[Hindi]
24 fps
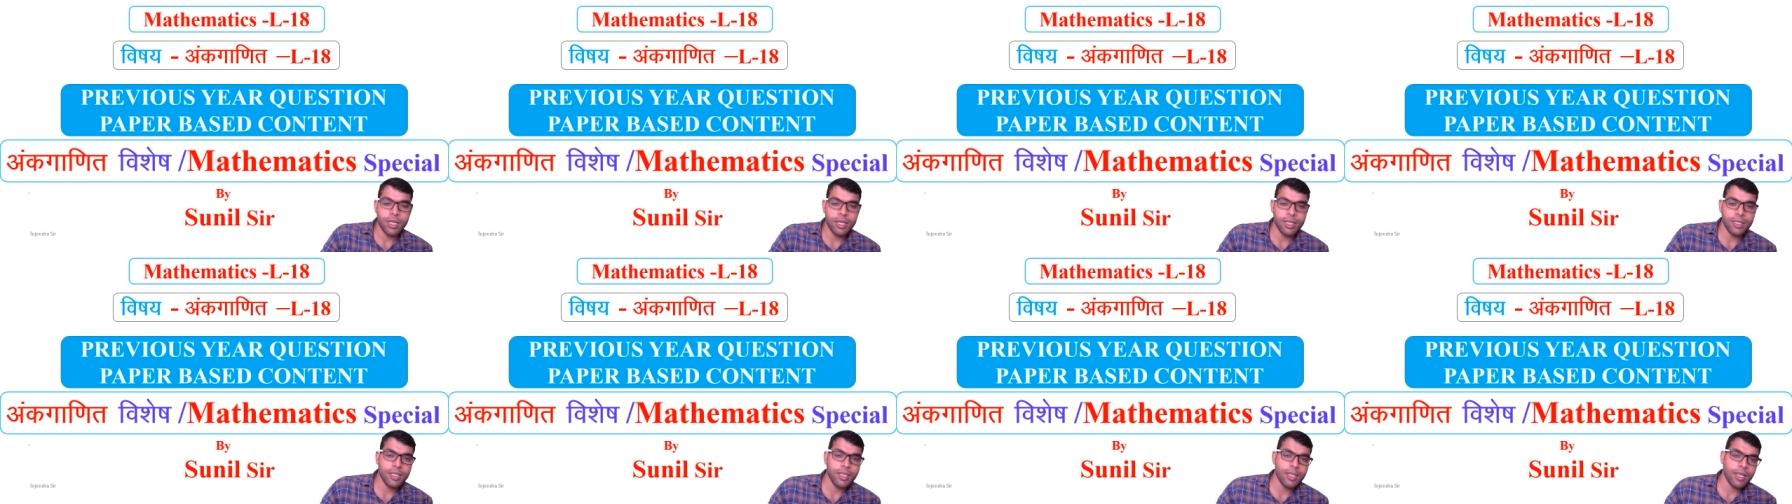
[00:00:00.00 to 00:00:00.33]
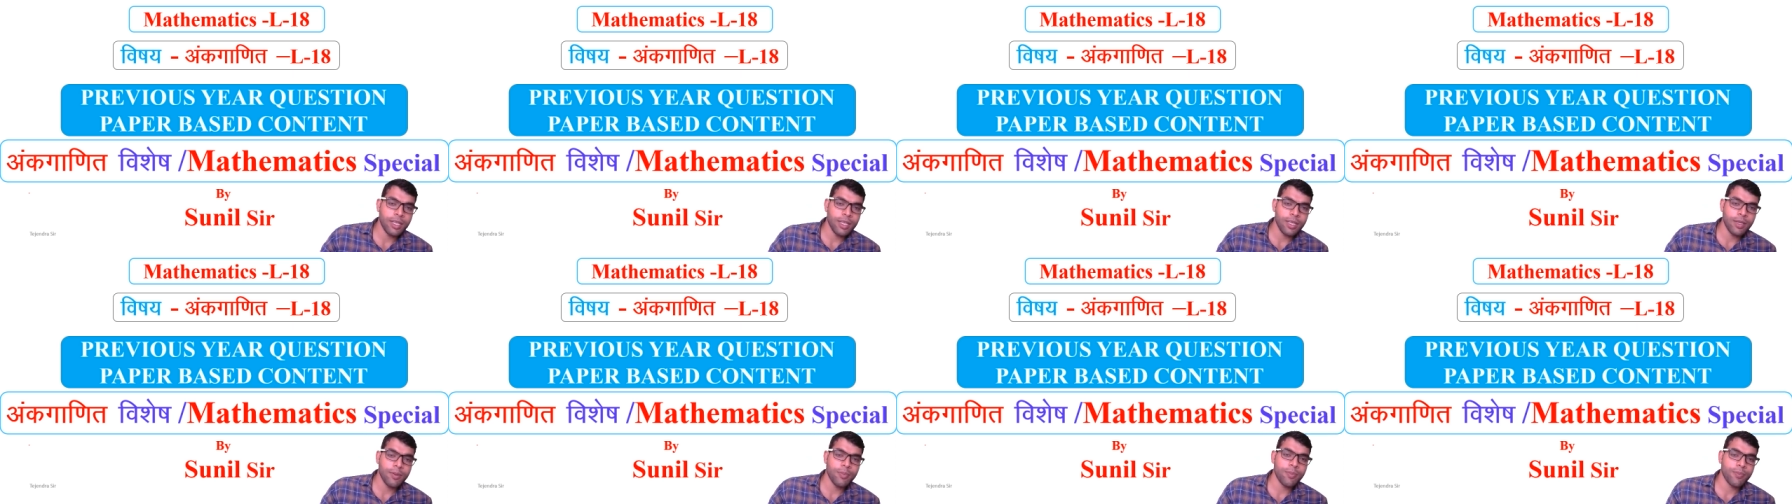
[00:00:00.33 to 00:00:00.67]
करते
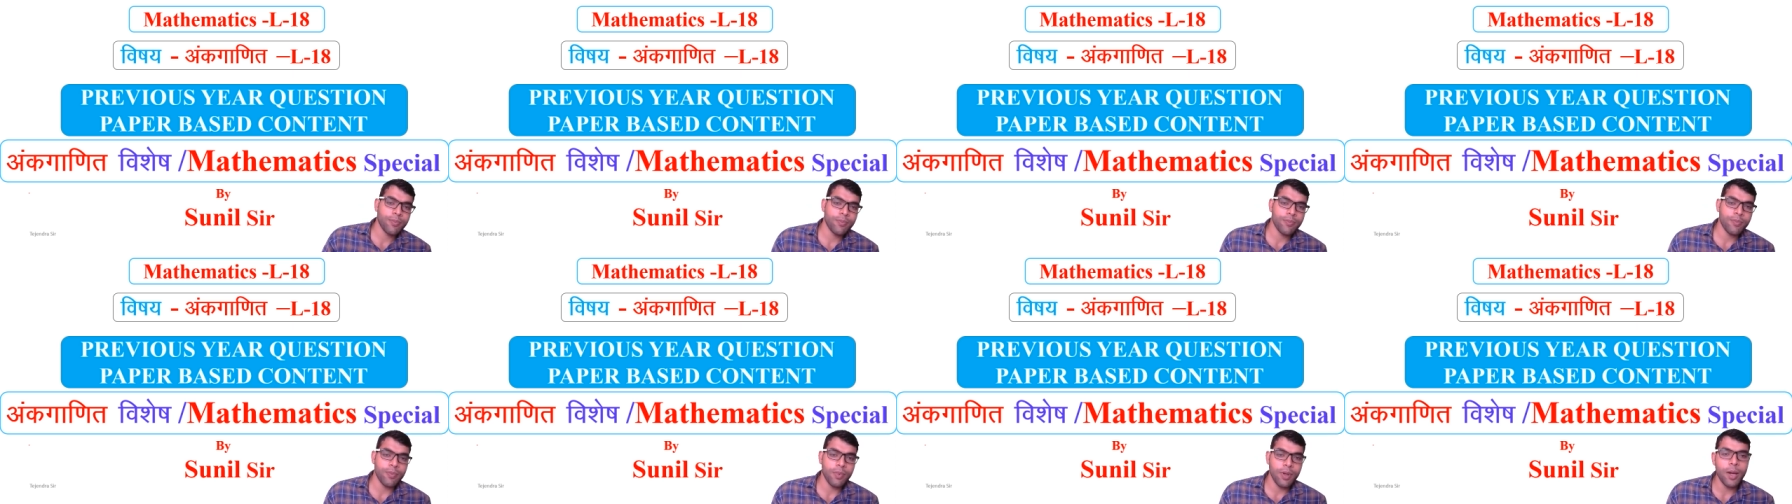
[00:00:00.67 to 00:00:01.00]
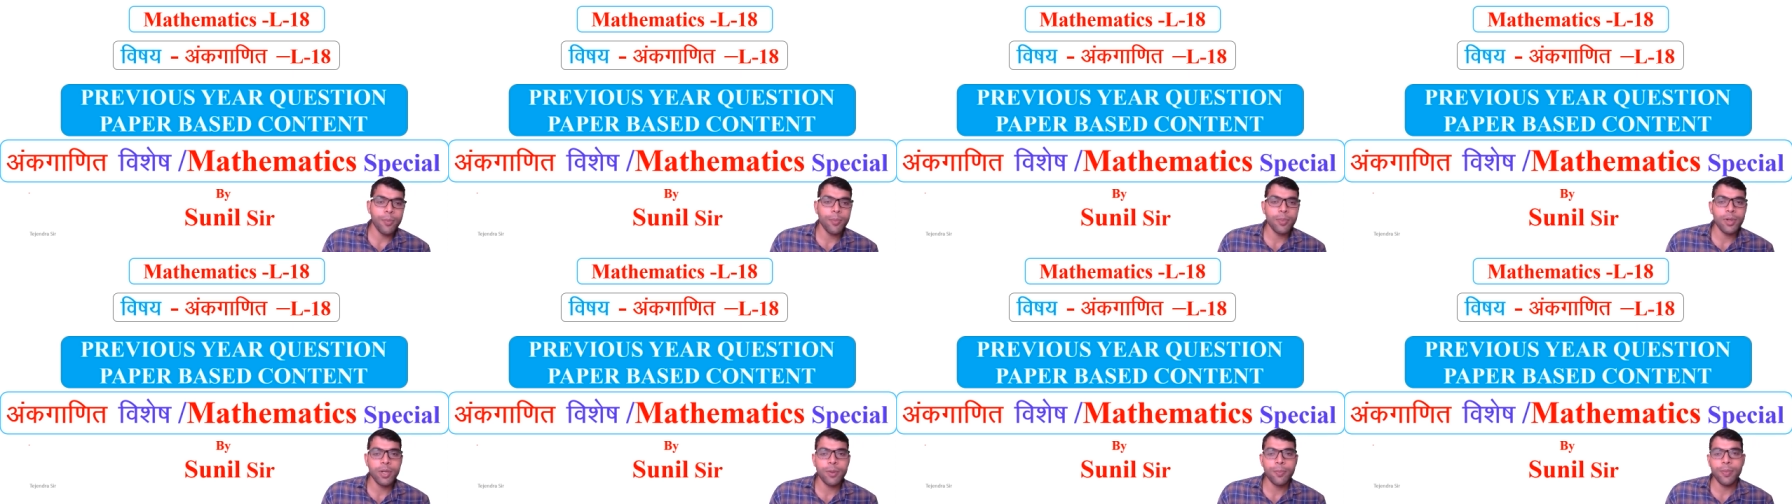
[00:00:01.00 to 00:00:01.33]
रहिए
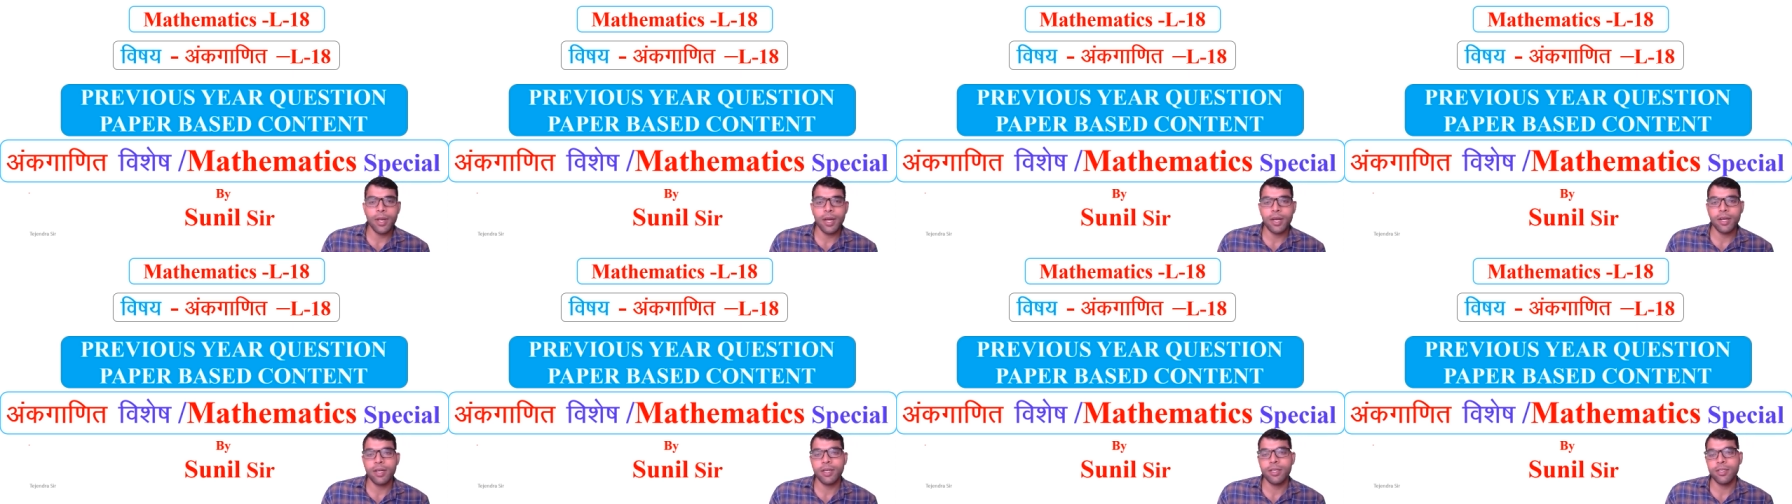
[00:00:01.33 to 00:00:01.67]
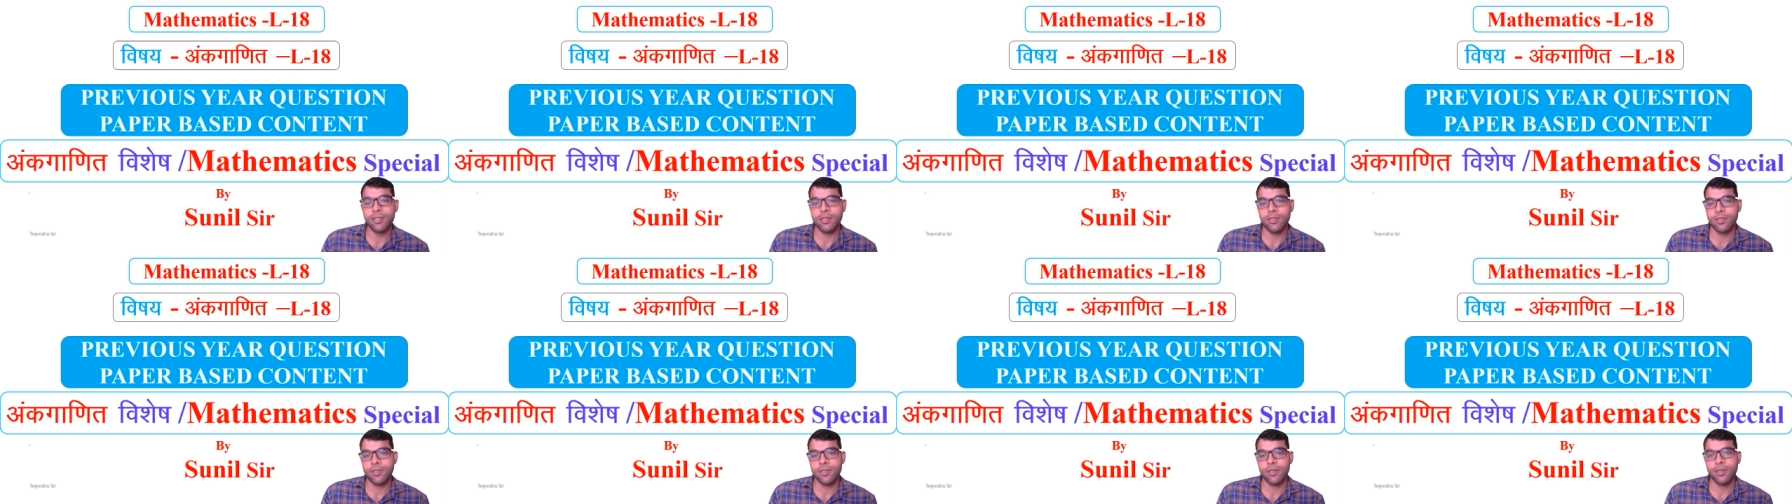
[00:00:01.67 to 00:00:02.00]
अपनी
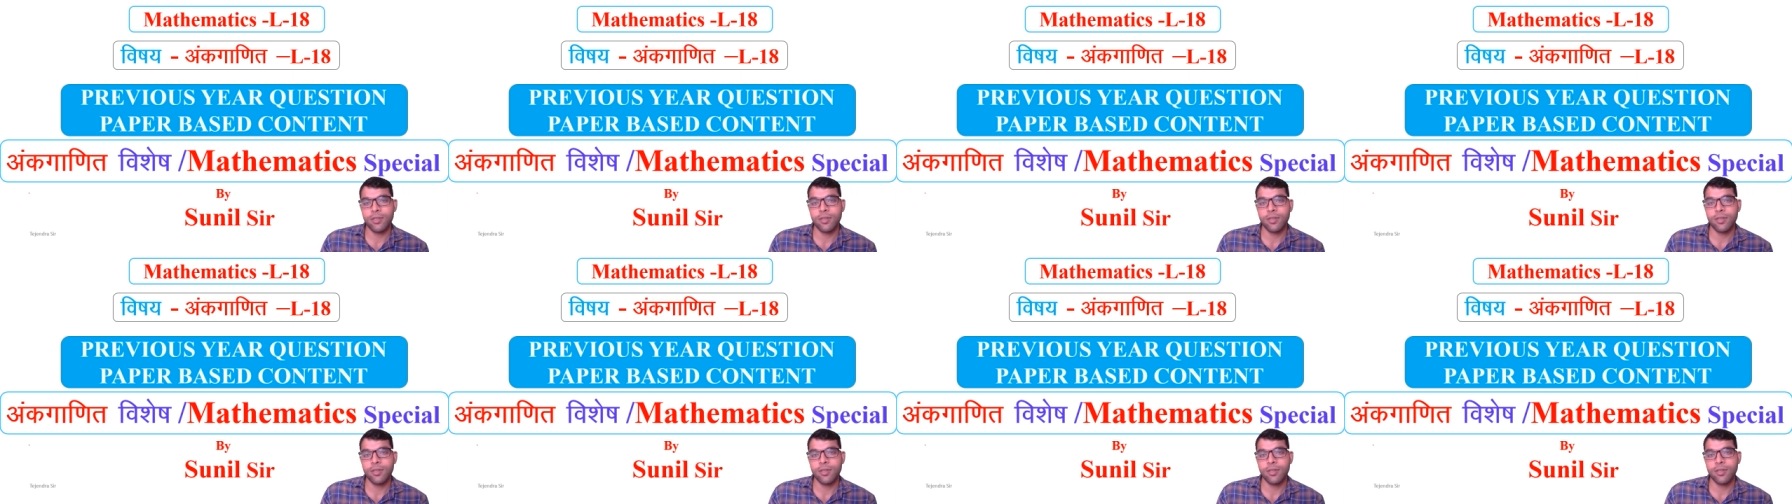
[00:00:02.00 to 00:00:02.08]
प्रैक्टिस